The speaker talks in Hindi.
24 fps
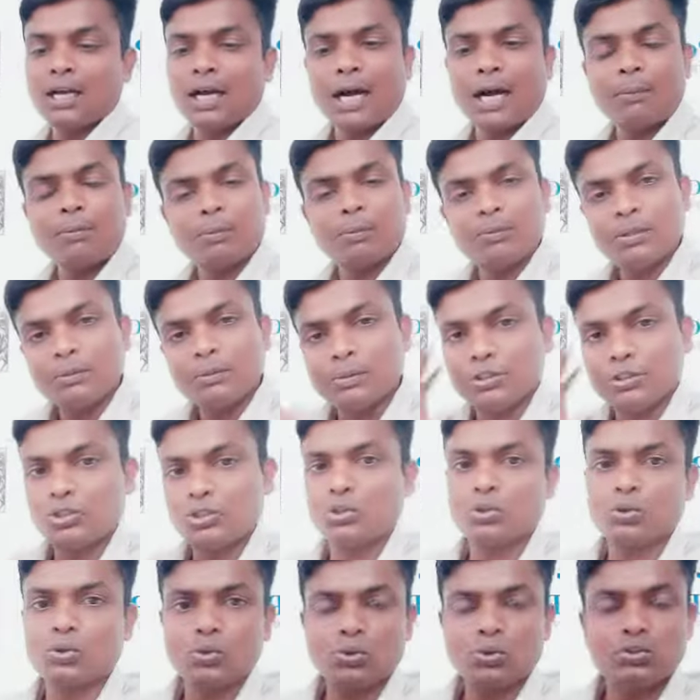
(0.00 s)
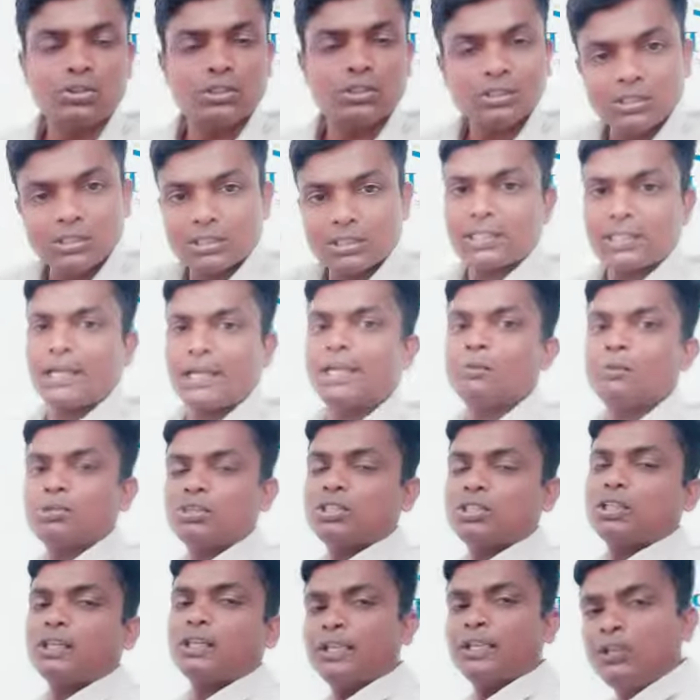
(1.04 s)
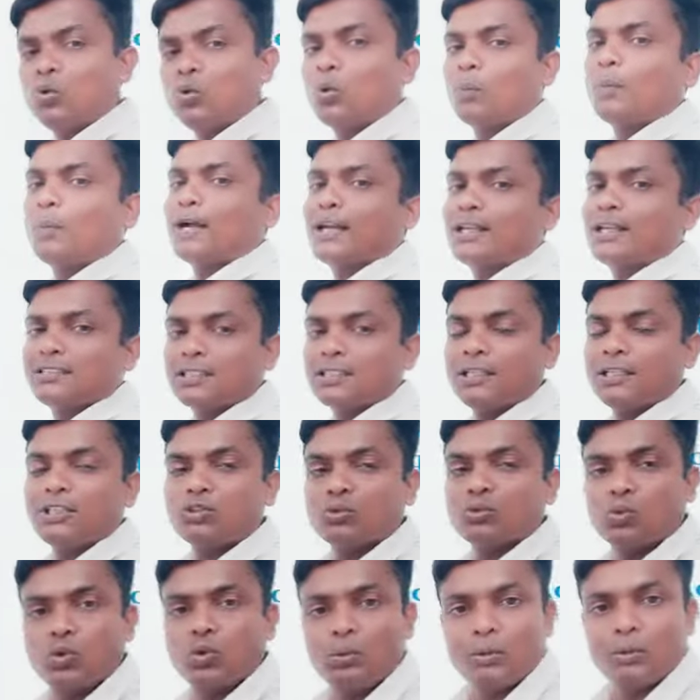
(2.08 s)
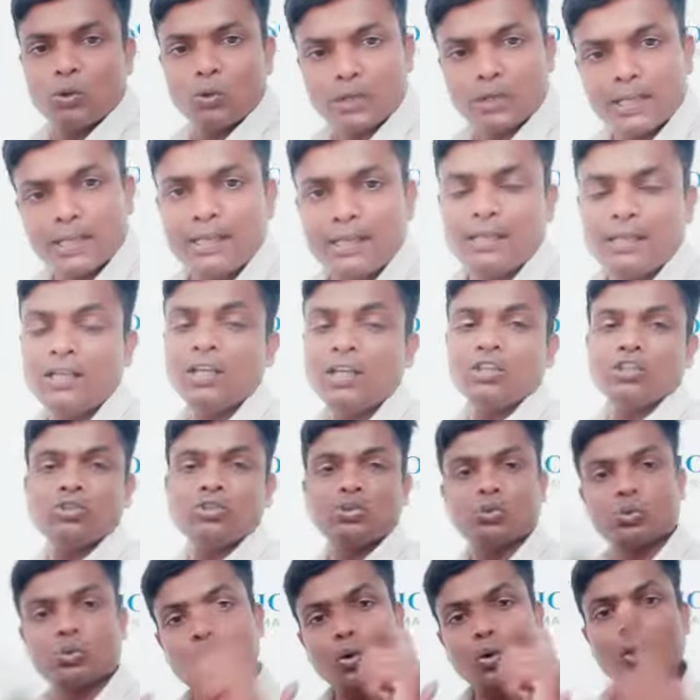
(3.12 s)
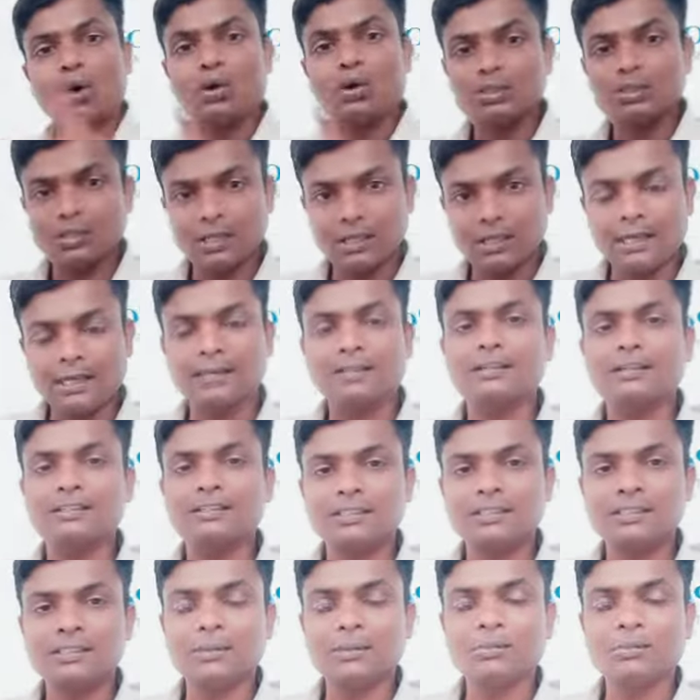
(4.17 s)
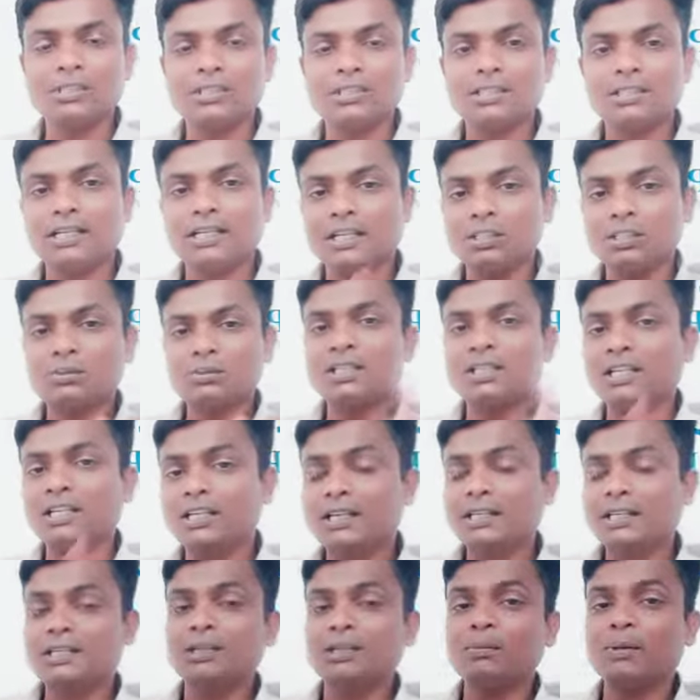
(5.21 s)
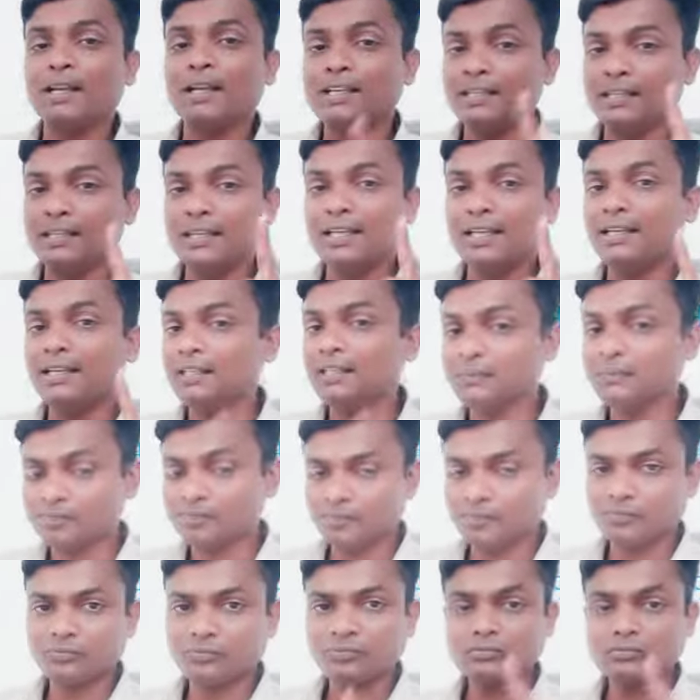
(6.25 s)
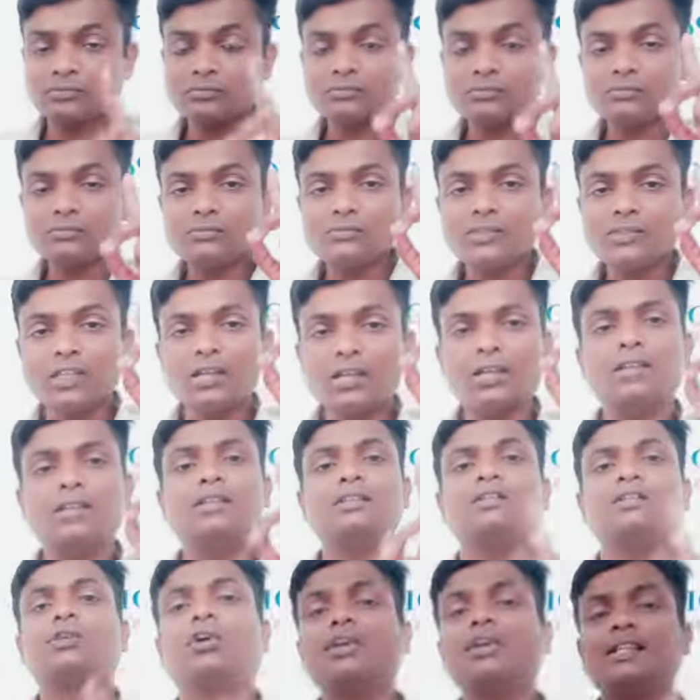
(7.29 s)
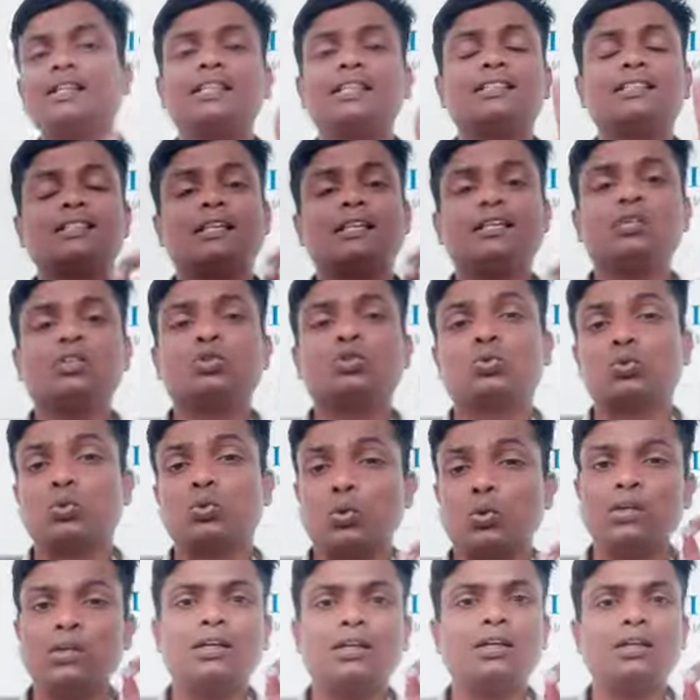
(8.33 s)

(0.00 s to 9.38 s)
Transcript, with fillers: आप अपने बच्चों को जिस जिसका एडमिशन नहीं हो पाया सैनिक स्कूल में ओके थ्रो एंट्रेंस एग्जामिनेशन दैट इज़ बीन कंडक्टेड बाय ए आई ऑल इंडिया सैनिक स्कूल